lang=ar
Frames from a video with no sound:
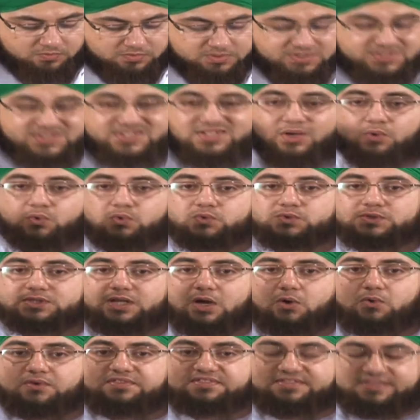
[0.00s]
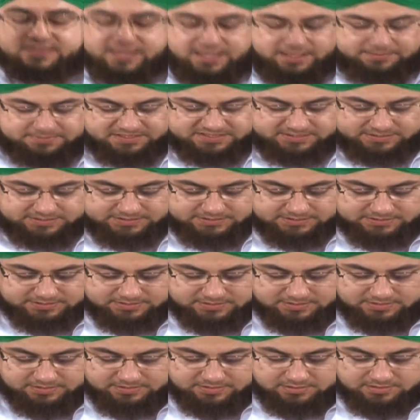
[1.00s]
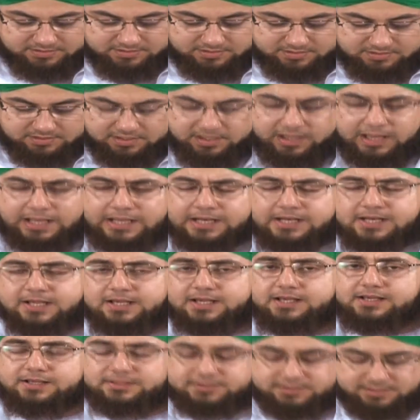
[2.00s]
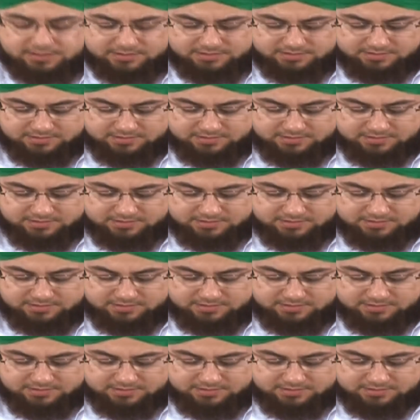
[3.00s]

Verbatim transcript: صوته الثابت الهادئ